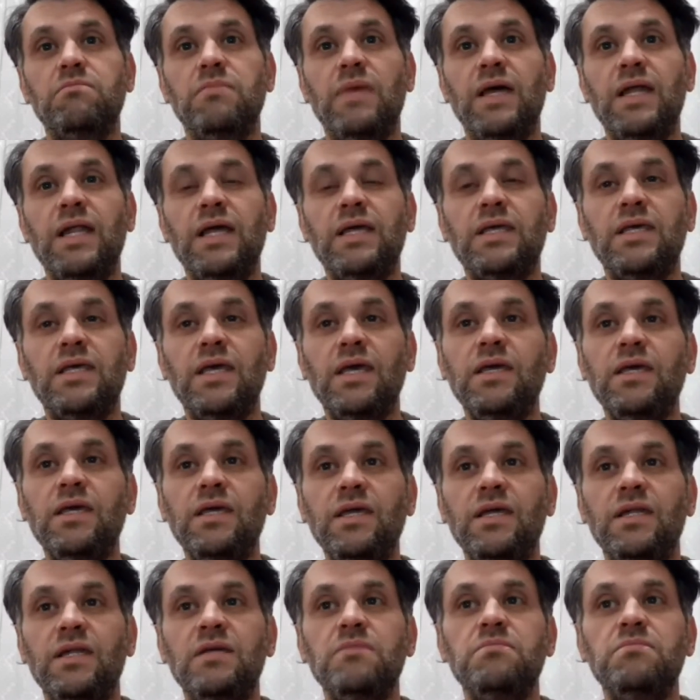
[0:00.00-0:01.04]
meleke
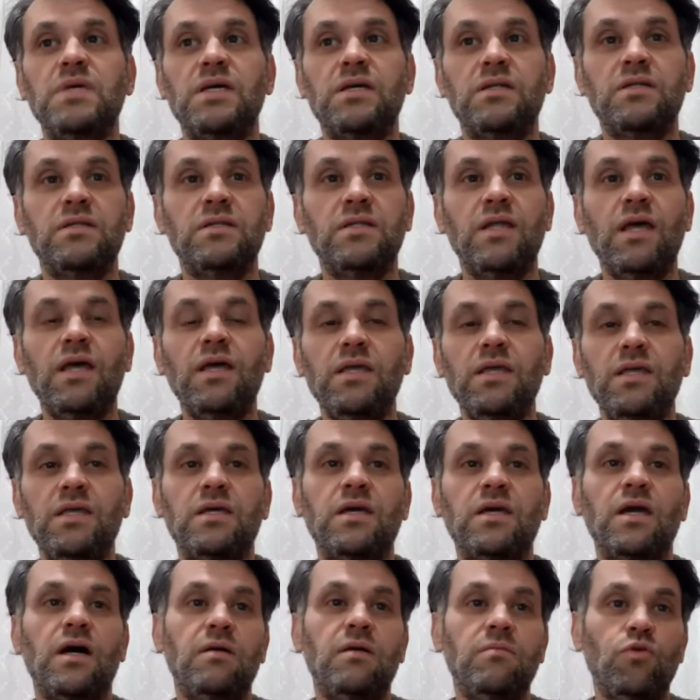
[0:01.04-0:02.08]
ilim yerinde
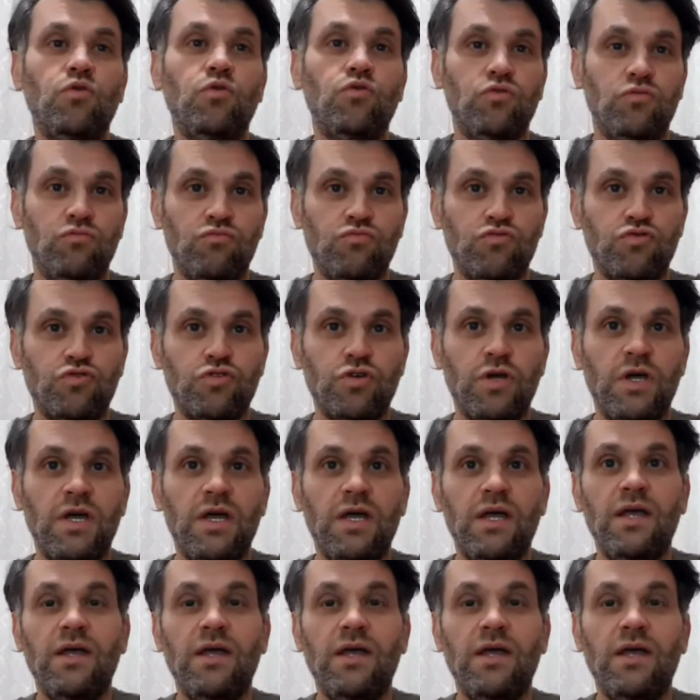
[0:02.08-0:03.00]
ikame olunmuş.